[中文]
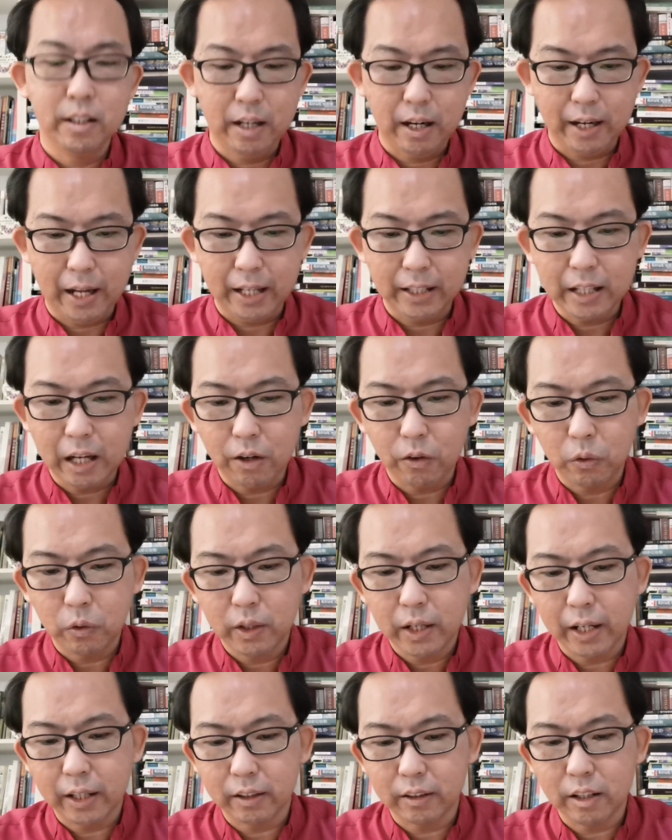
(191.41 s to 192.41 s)
那来
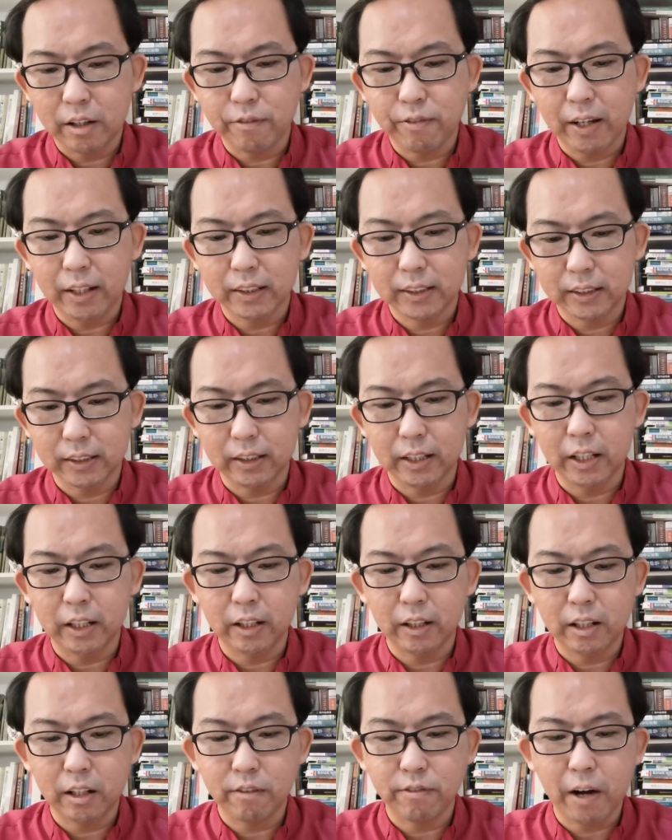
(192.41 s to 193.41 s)
到那个地方指定
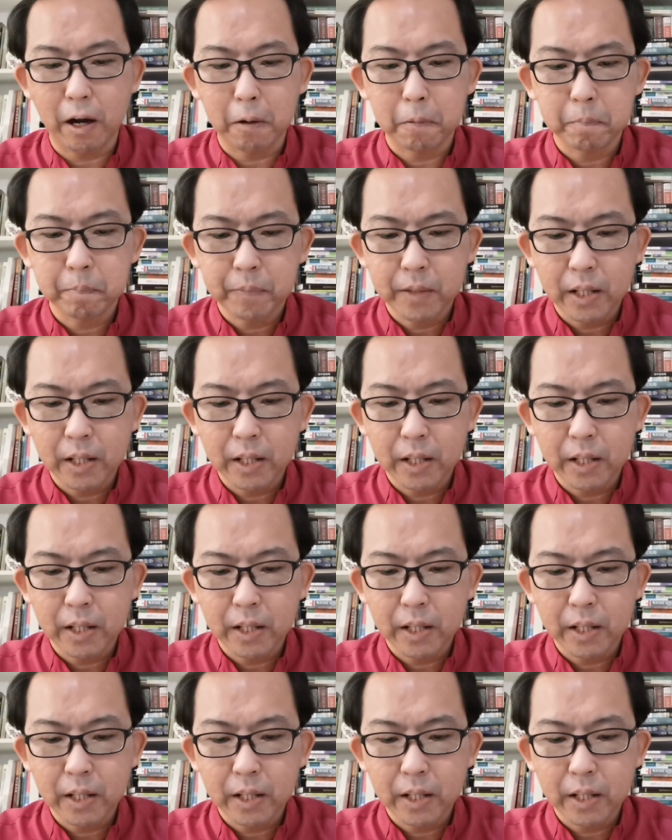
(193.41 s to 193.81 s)
的地方，